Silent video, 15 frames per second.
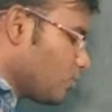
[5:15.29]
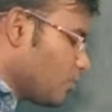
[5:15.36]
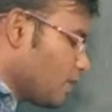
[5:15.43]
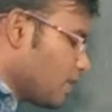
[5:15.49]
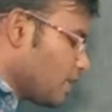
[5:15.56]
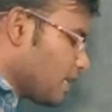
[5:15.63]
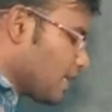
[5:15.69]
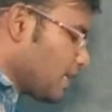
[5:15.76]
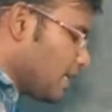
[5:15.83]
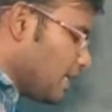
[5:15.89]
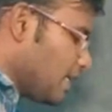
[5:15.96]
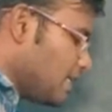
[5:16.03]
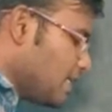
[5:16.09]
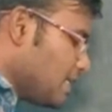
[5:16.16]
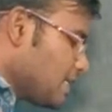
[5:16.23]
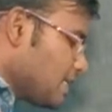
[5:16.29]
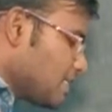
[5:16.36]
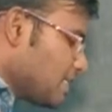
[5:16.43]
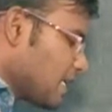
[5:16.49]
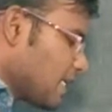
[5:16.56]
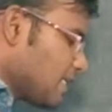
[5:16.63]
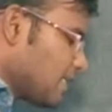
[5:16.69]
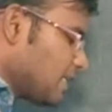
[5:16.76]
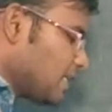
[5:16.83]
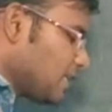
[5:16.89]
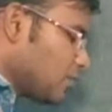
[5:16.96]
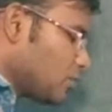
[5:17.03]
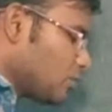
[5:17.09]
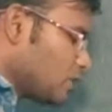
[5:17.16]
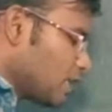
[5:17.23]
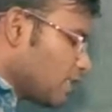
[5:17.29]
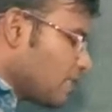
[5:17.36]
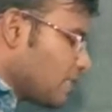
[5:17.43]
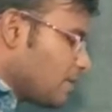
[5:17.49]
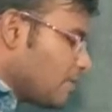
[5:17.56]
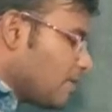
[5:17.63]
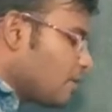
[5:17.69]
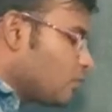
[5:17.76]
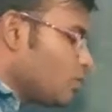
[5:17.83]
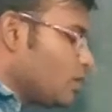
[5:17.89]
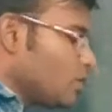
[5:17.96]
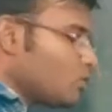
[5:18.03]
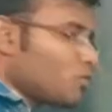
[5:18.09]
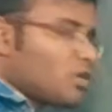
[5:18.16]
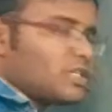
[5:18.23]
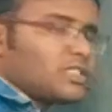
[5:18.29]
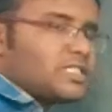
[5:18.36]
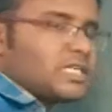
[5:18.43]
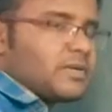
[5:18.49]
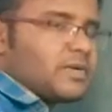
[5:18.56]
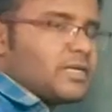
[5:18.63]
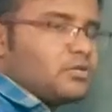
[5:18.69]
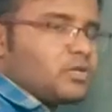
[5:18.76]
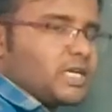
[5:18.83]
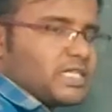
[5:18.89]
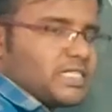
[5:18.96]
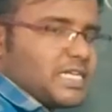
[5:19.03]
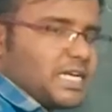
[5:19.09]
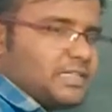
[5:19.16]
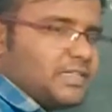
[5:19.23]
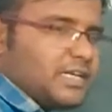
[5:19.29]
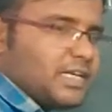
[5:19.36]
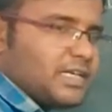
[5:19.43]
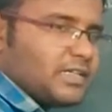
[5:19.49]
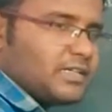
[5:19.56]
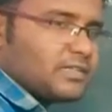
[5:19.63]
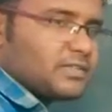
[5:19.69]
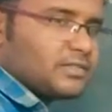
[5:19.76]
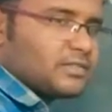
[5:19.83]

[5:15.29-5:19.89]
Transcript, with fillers: प्रूफ किया जाएगा कि साइन थीटा टू साइन थीटा बाई टू इंटू कॉस थीटा बाई टू कैसे आता है